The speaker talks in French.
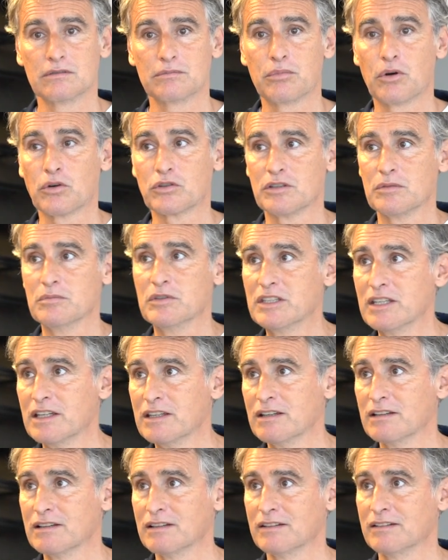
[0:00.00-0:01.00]

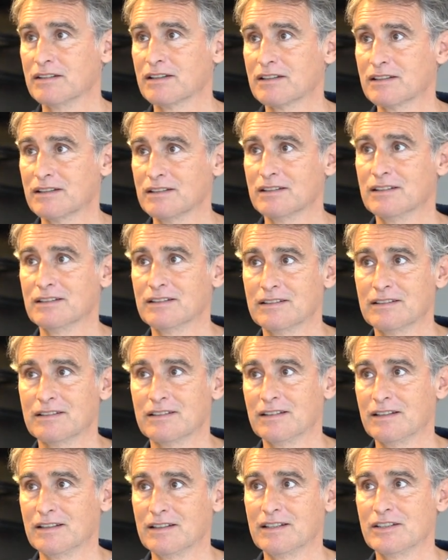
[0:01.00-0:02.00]
proximité avec
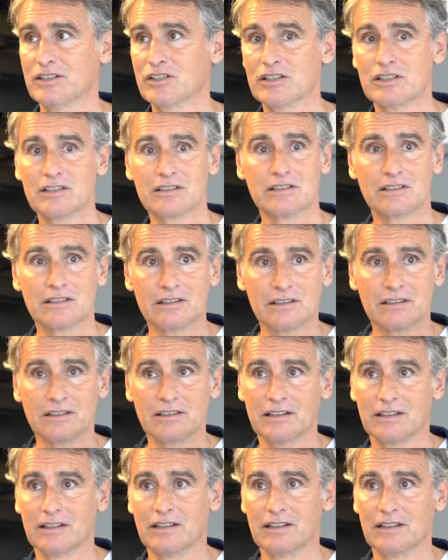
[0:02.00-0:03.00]
les gens, il
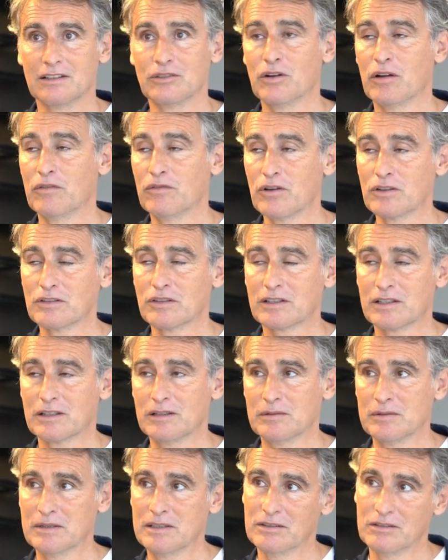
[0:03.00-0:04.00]
y, y, a de la force
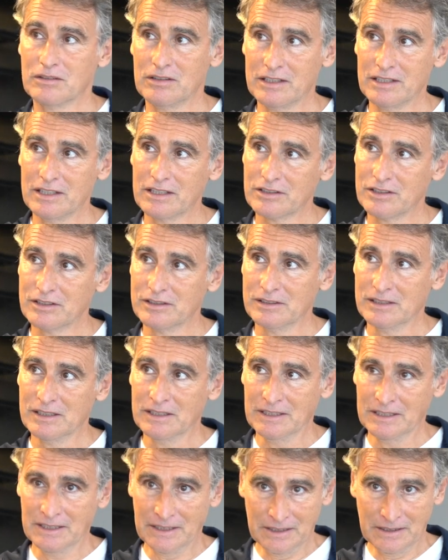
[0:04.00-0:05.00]
quand même, il y a de l'énergie.
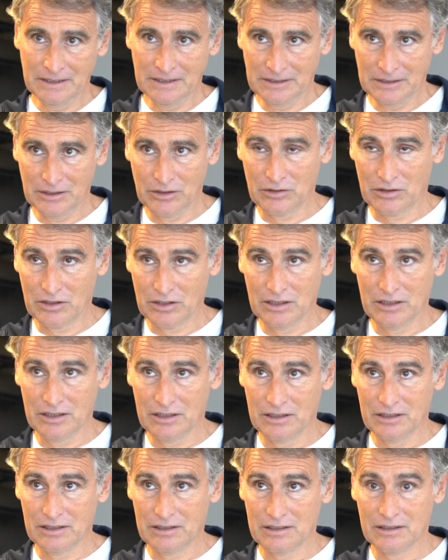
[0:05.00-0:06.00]
Donc
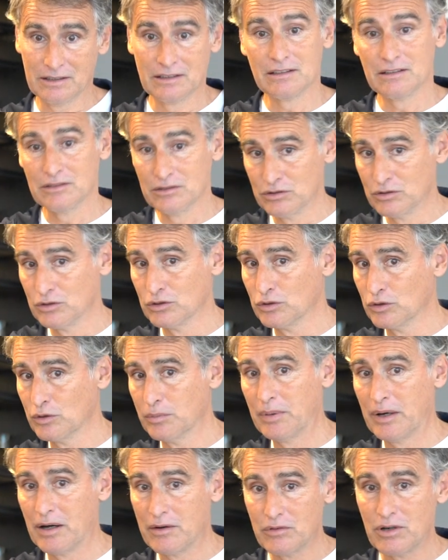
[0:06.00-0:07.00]
euh, de ne
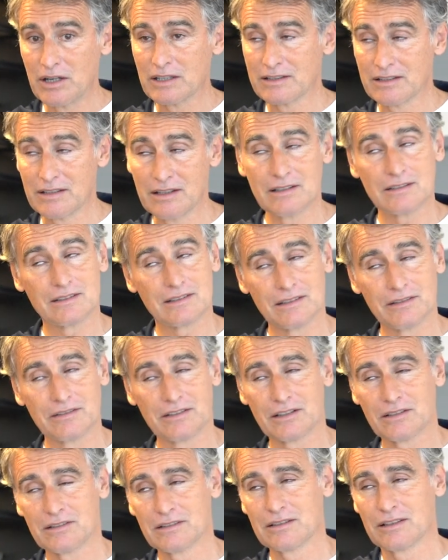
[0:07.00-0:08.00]
pas avoir ça, c'est
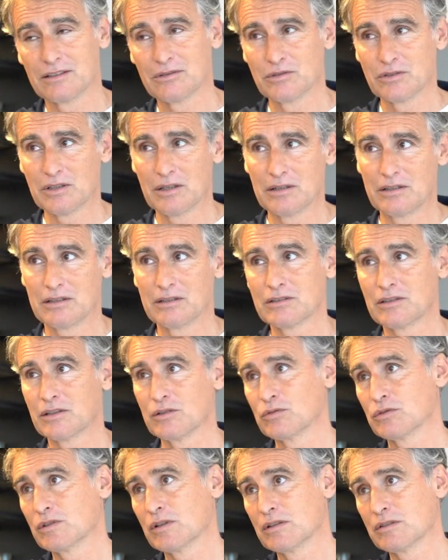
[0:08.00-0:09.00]
vrai que ça nous a, ça
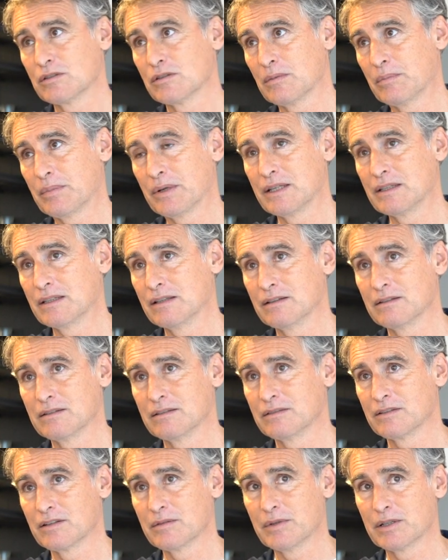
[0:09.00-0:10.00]
nous a pas aidé
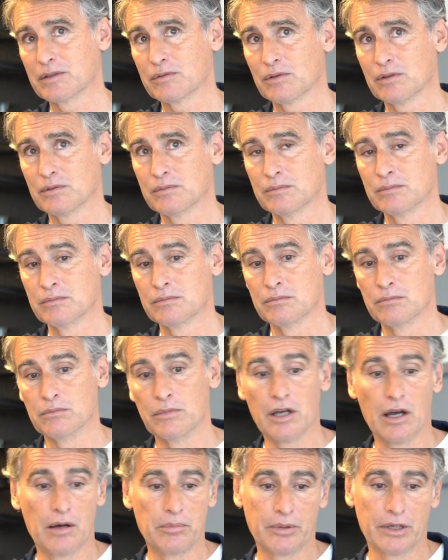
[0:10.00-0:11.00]
euh, vraiment quoi.
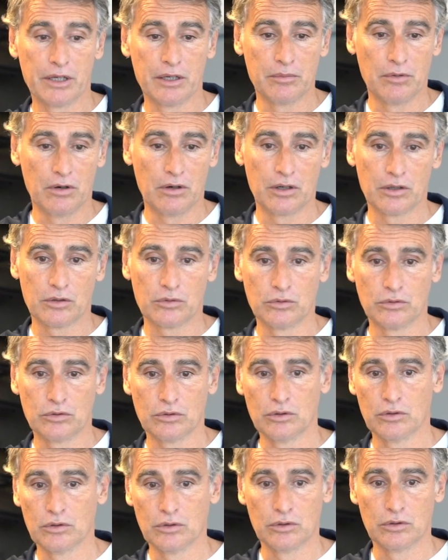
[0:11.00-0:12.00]
Mais après, bon, écoute,
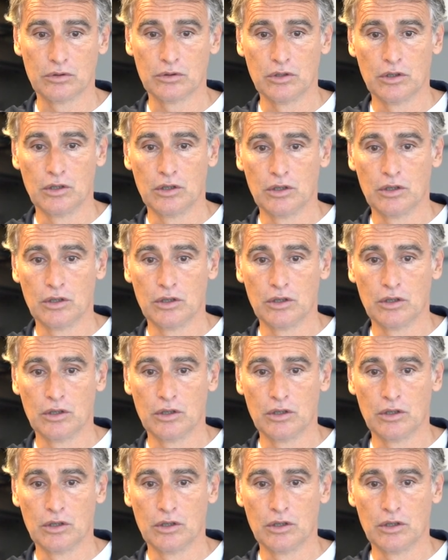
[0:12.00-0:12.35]
euh,